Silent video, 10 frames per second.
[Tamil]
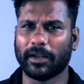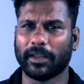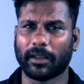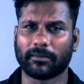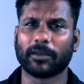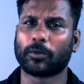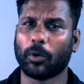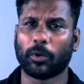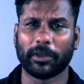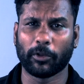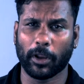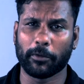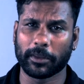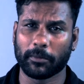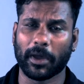என்டையராக சேர்த்தோன்னா ஒரு
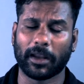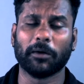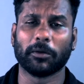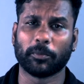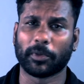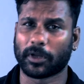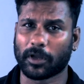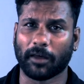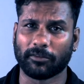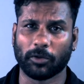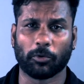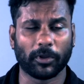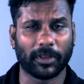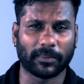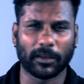இருபதாயிரவாய்க்கு ரூபாய்க்கு மேலே வந்து பார்த்தீங்கன்னா காஸ்டிங்
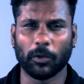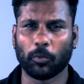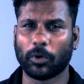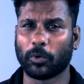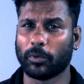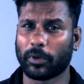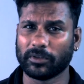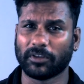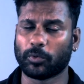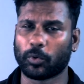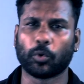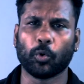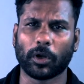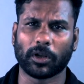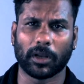வரும் இது அத்தனையும் உங்களுக்கு வந்து வெறும் ஜஸ்ட் ஒரு டூ
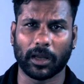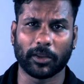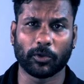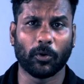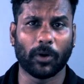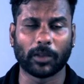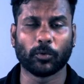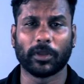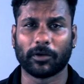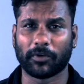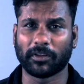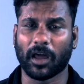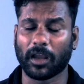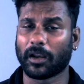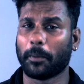ஹண்ட்ரட்ல கிடைக்கும் அதுவும் நீங்கள் ஃபஸ்ட்
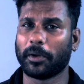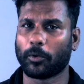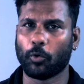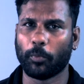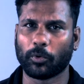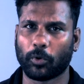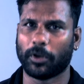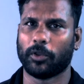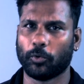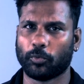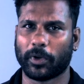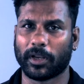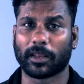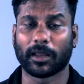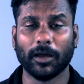ஹண்ட்ரட் அப்படின்ற கூப்பன் கோடை நீங்கள் யூஸ்
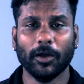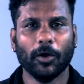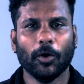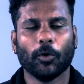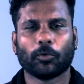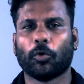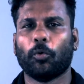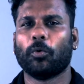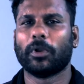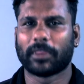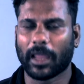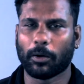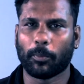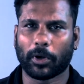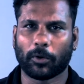பண்ணினா தான் ஸோ உங்களுக்கு
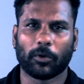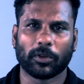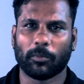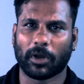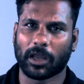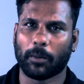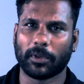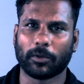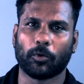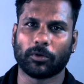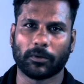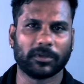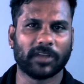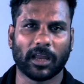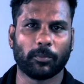தேவைப்படுறவங்க வந்து மறக்காமல் இந்த கோர்ஸை
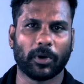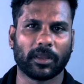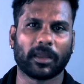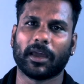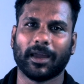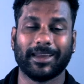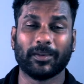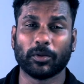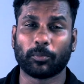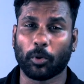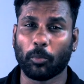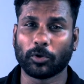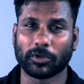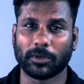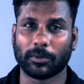வந்து ஜாயின் பண்ணிக்கிங்க இது வந்து
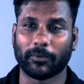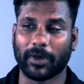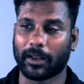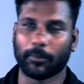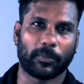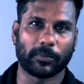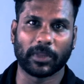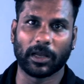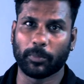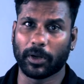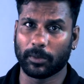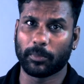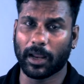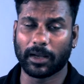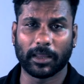ப்ரொமோஷன் வேறு தேர்ட் பார்ட்டி
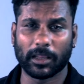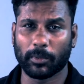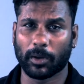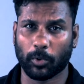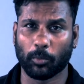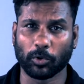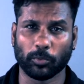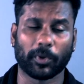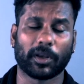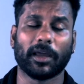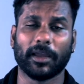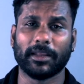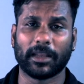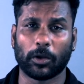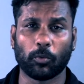பிராண்டுக்கு எதுக்குமே நான் ப்ரொமோஷன் பண்ணல
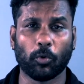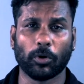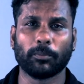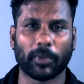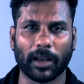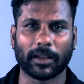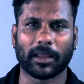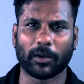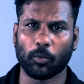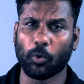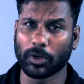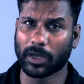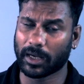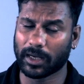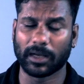இது என்னோட ஓன் பிராண்டு தான் என்னோட ஓன்
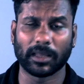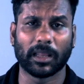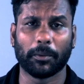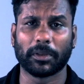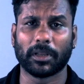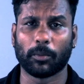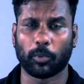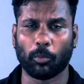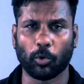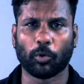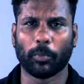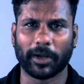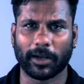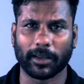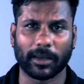கண்டென்ட்டுக்கு தான் வந்து நான் ப்ரொமோட்டும்
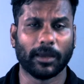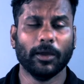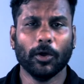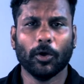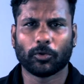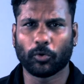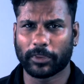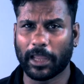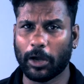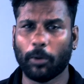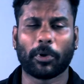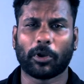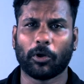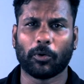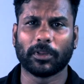பண்ணிட்டுருக்கேன் ஸோ
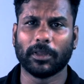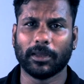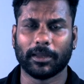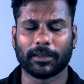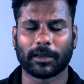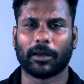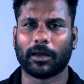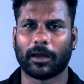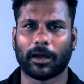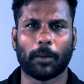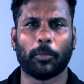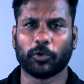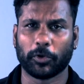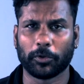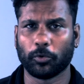தேவைப்படுறவங்க வந்து இந்த
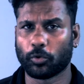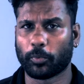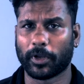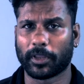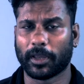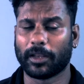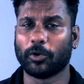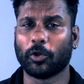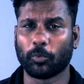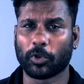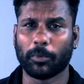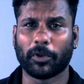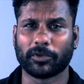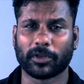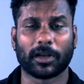ஆப்பர்ச்சுனிட்டி வந்து யூஸ் பண்ணிங்க இதில் இன்னொரு முக்கியமான
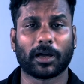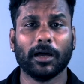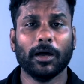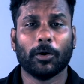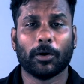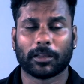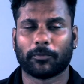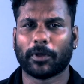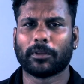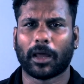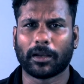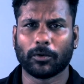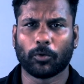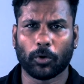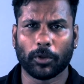விஷயம் என்னன்னா இந்த ஃபர்ஸ்ட்
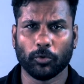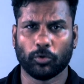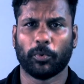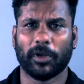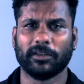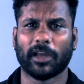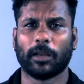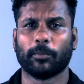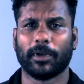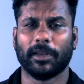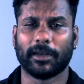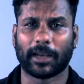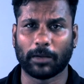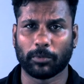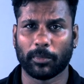ஹண்ட்ரட் கோடை யூஸ் பண்ணி ஜாயின் பண்ணி
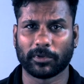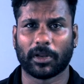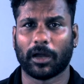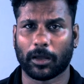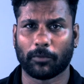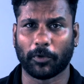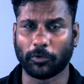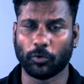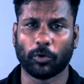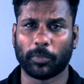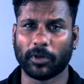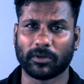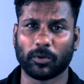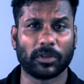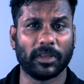டிரான்ஸ்ஃபர்மேஷன் ஆகிற ஃபர்ஸ்ட் ஒரு
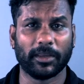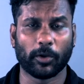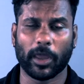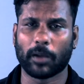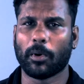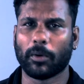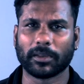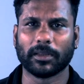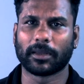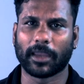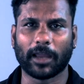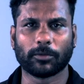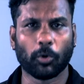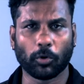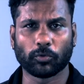பர்சன் வந்து இருபதாயிரரூபா வந்து
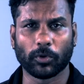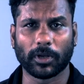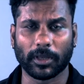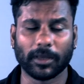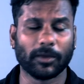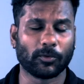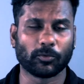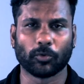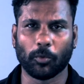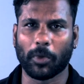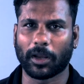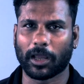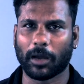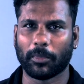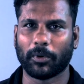கேஷ் போனஸும் இருக்குது ஸோ
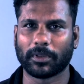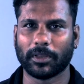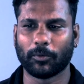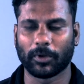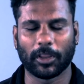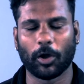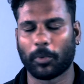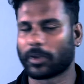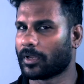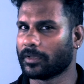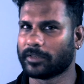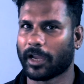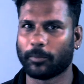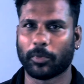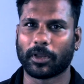மறக்காமல் வந்து உங்களுக்கு தேவைப்படுதுன்னா
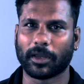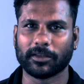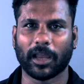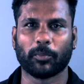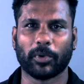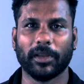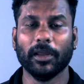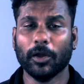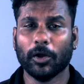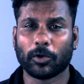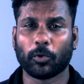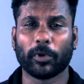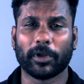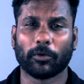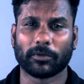ஜாயின் பண்ணுங்கள் ஜாயின் பண்ணி
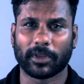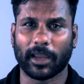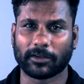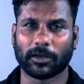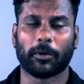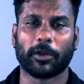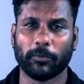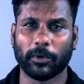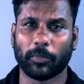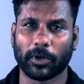டுவெண்ட்டி தௌசண்ட் கேஷ் அவார்டையும் வின்